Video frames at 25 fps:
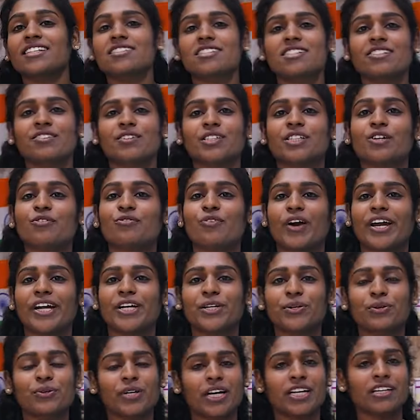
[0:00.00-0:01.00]
நெக்ஸ்ட்டு வந்து ஃபைவ்
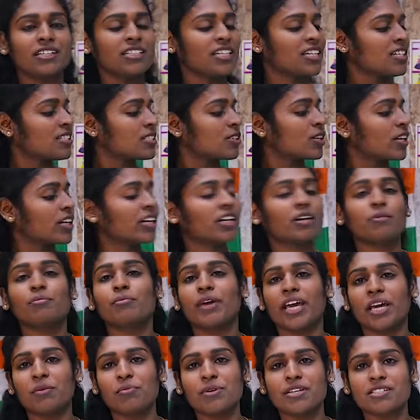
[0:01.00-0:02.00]
டு டென் இயர்ஸ்க்கு இருக்கிற
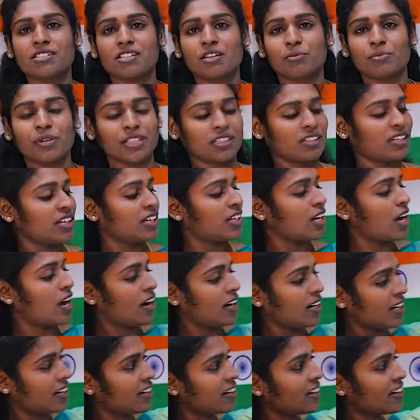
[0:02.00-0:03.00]
பேபிஸ்க்கு பார்த்தீங்கன்னா
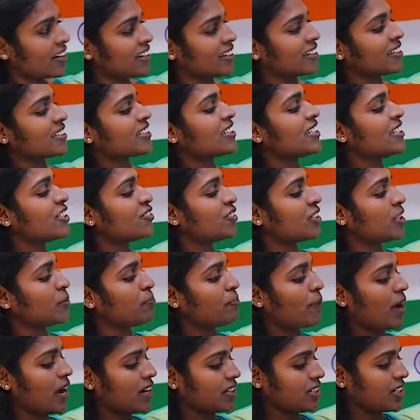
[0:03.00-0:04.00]
அழகாக இருக்குது இது வந்து
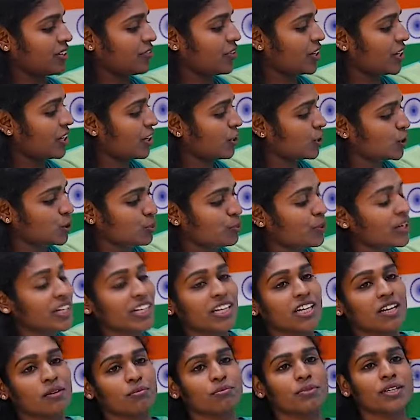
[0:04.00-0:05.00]
பார்ட்டி வேறு யூஸ்
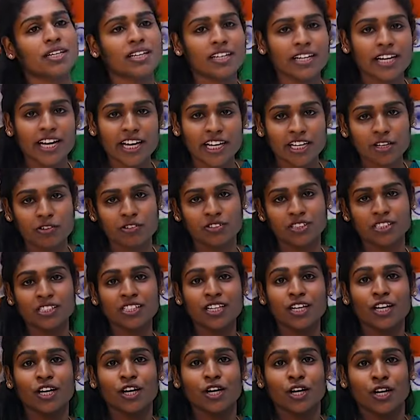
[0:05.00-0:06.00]
பண்ணிக்கலாம் பர்த்டேக்கு வந்து
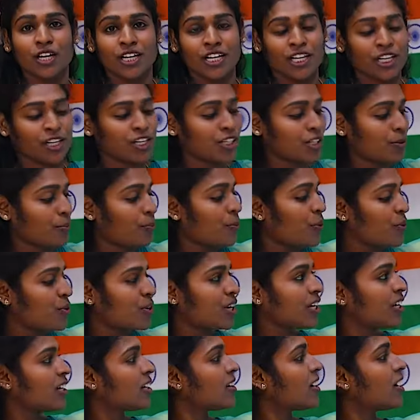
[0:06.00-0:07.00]
நீங்கள் அதை
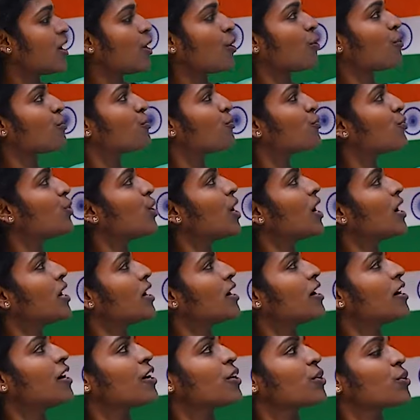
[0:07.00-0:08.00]
போட்டிங்கனாலே அவ்வளோ
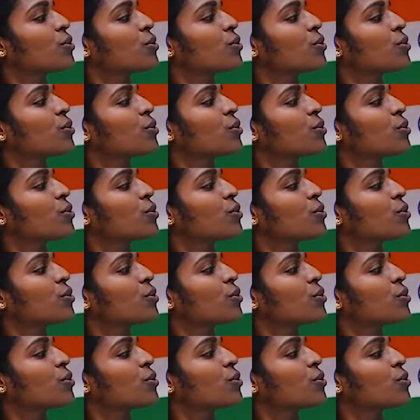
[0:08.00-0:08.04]
அழகாக